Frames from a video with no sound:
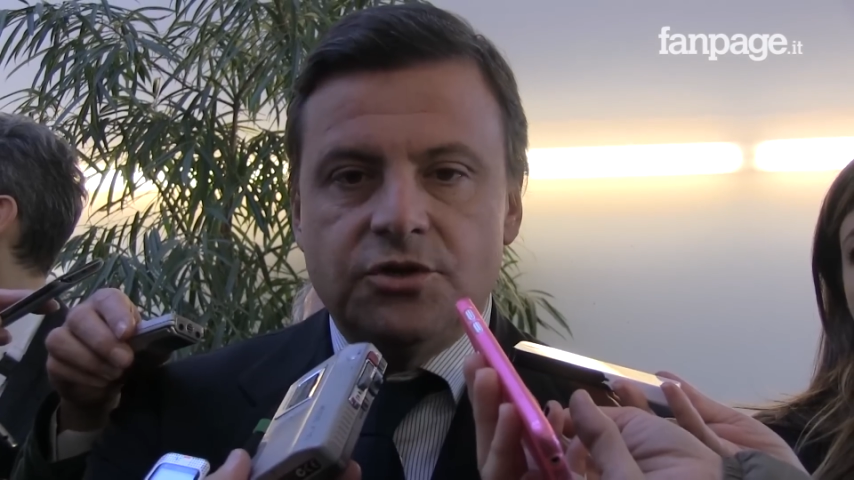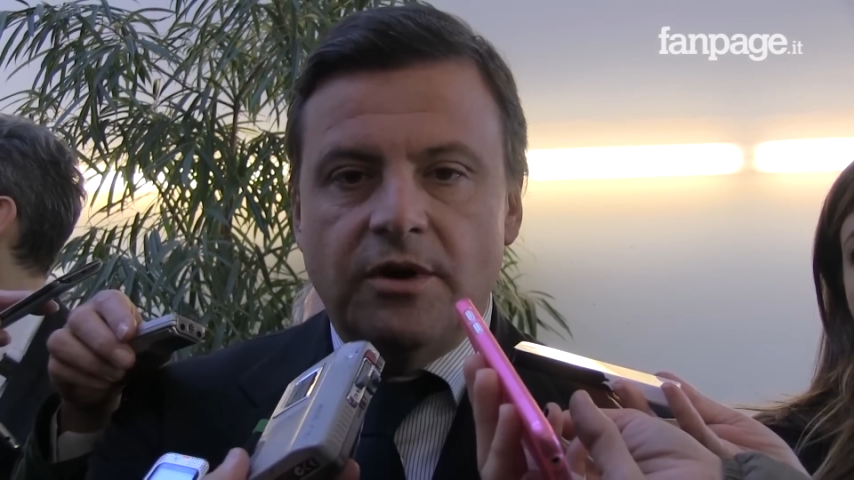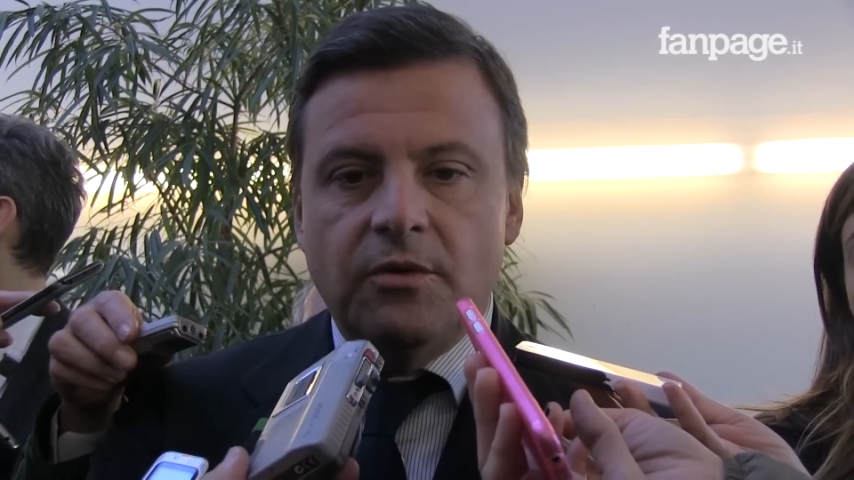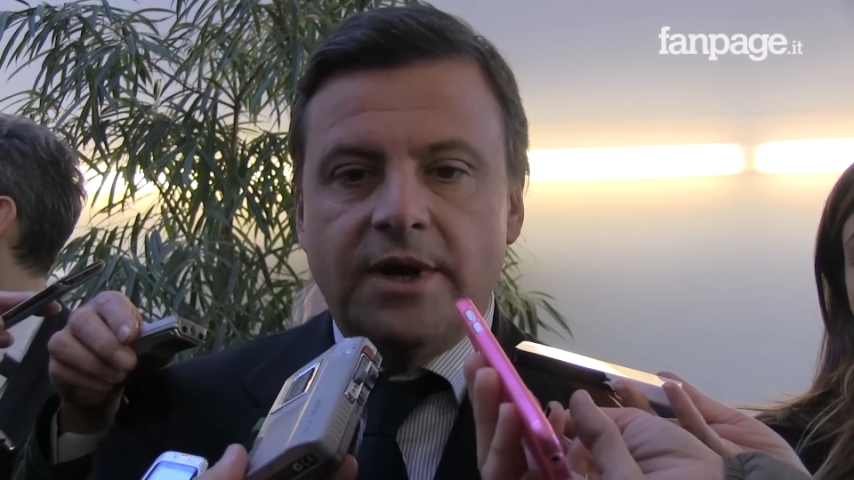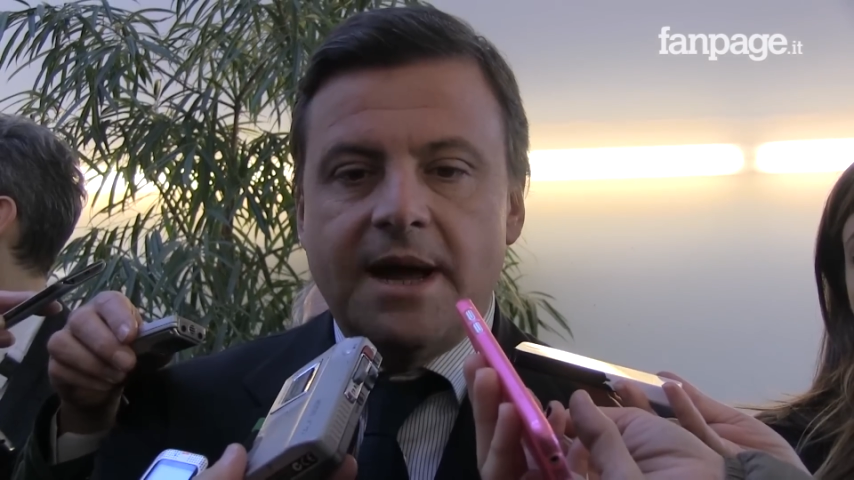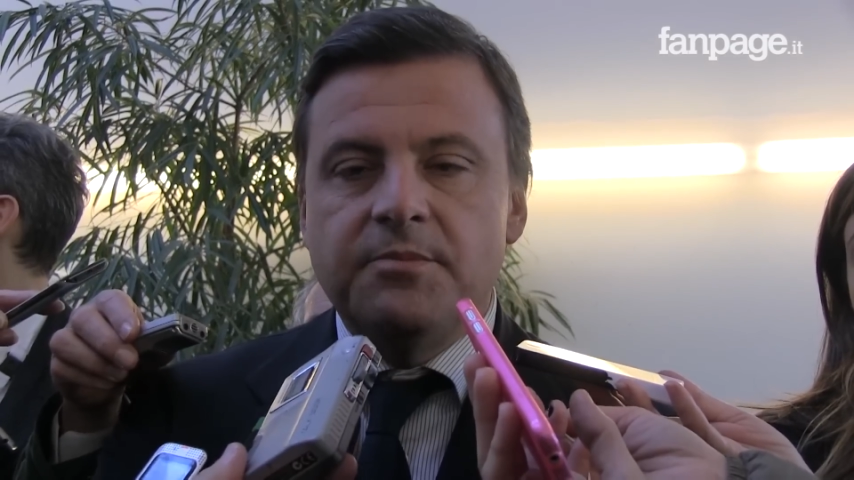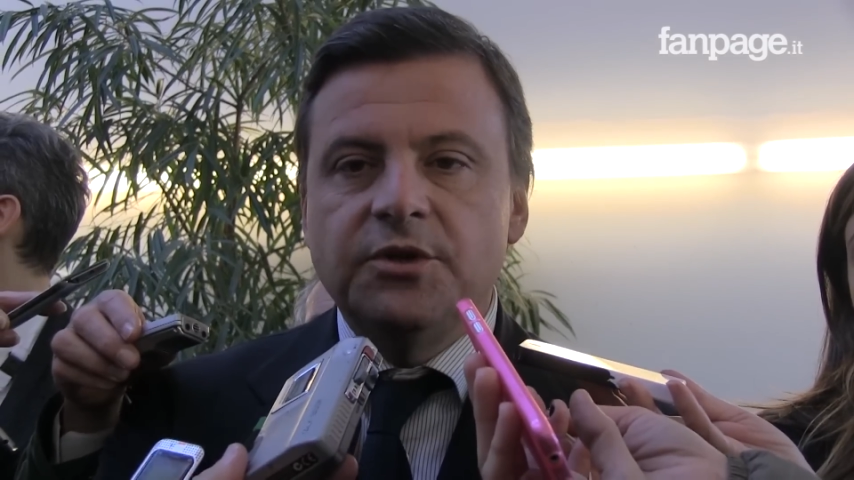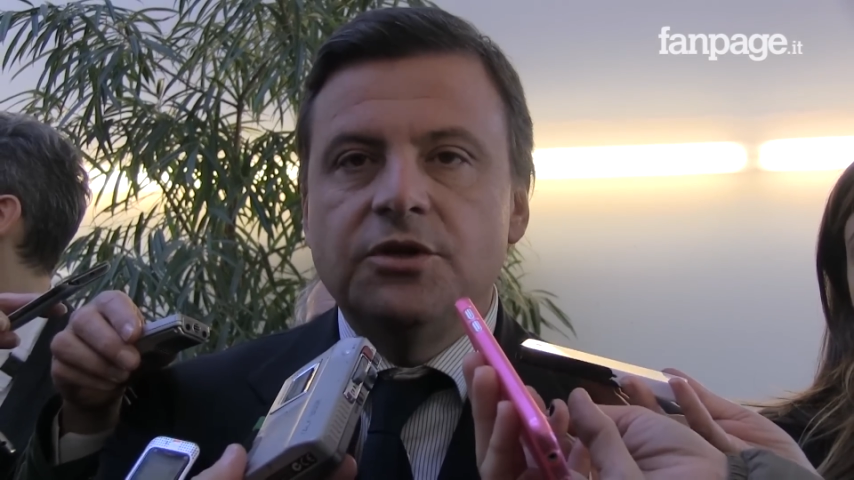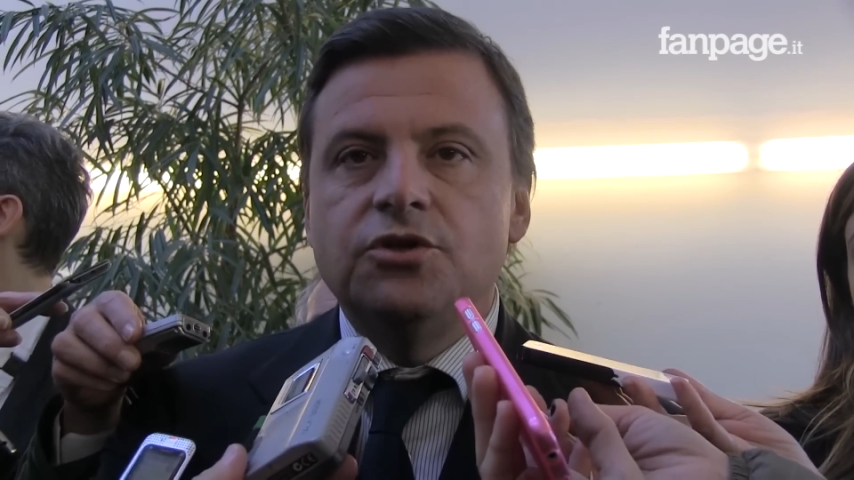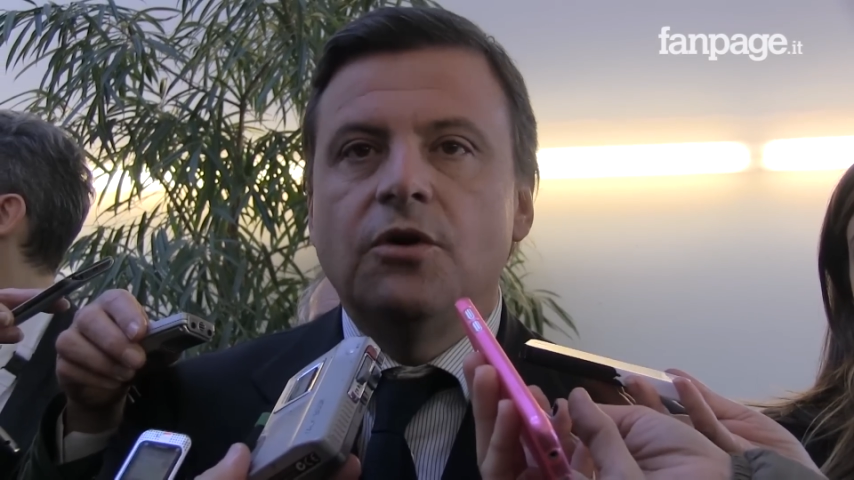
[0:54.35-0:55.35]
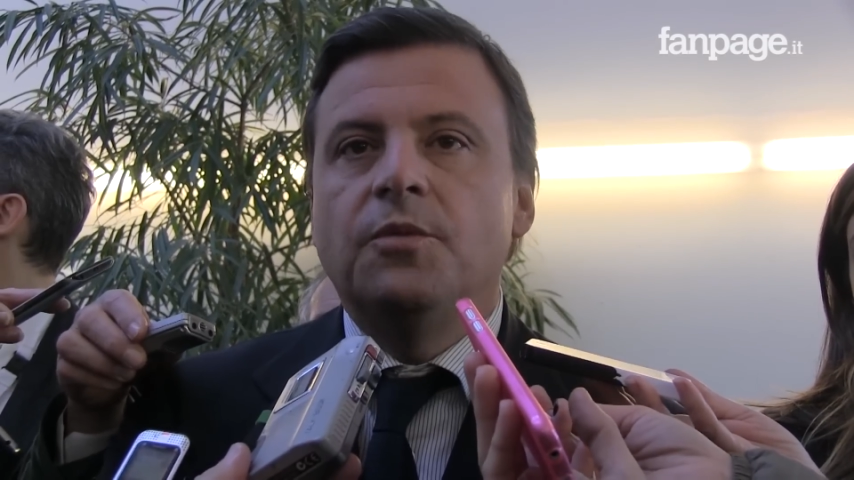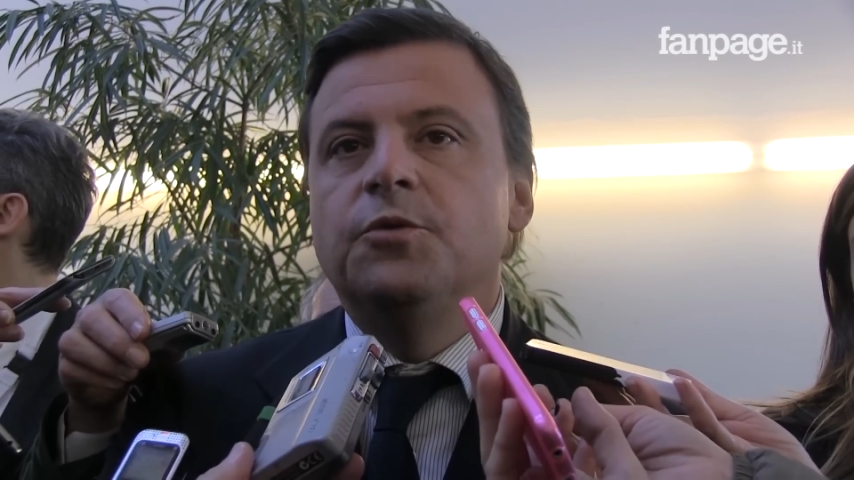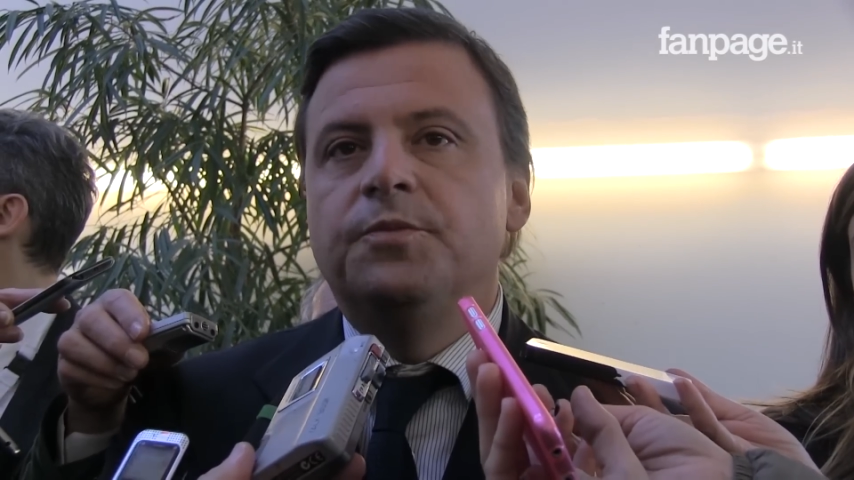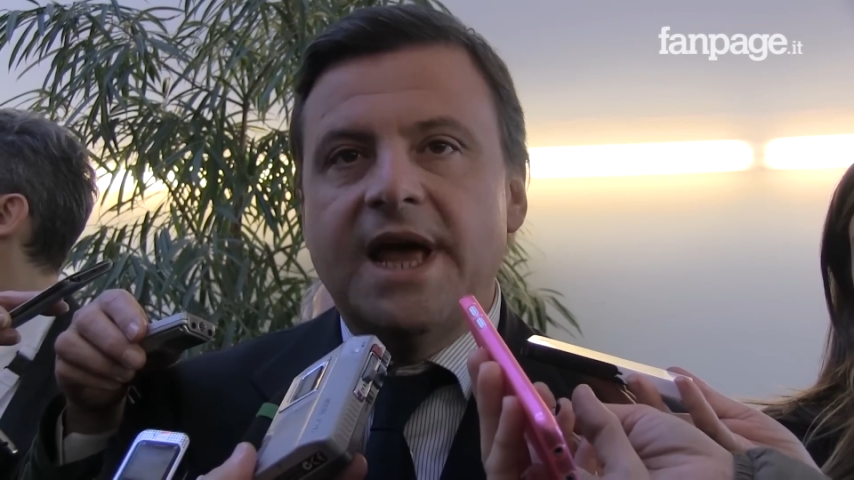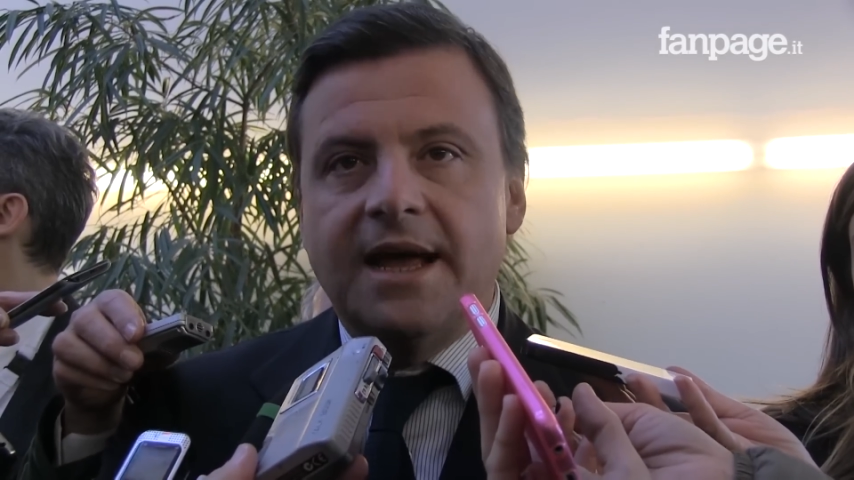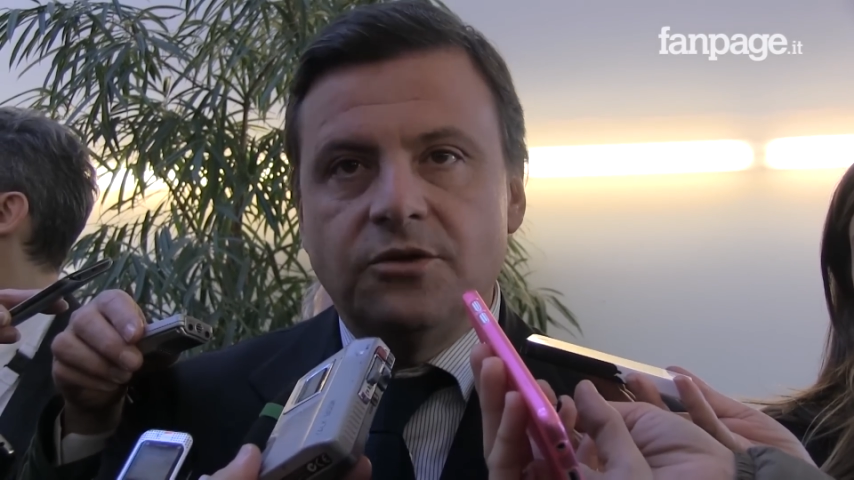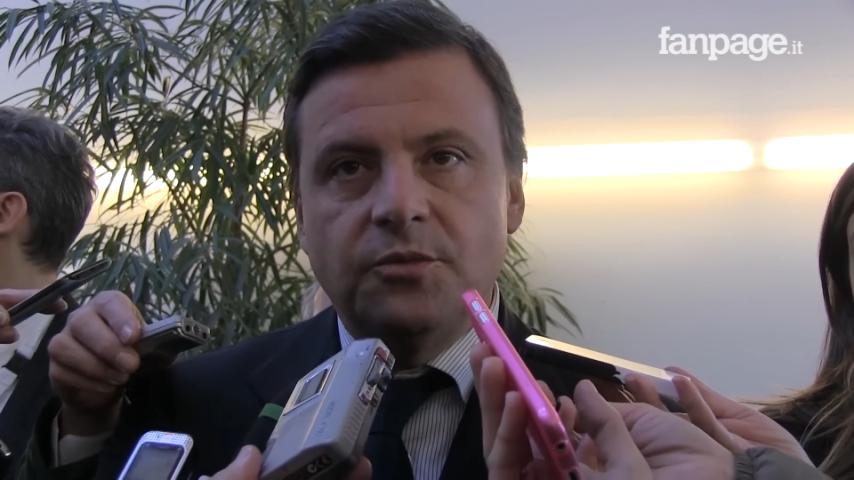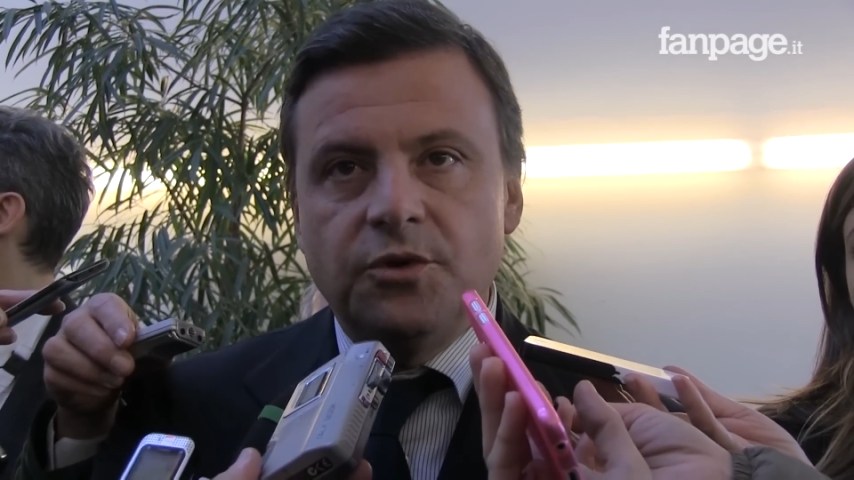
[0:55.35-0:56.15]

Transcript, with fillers: cioè un campo da gioco più piatto,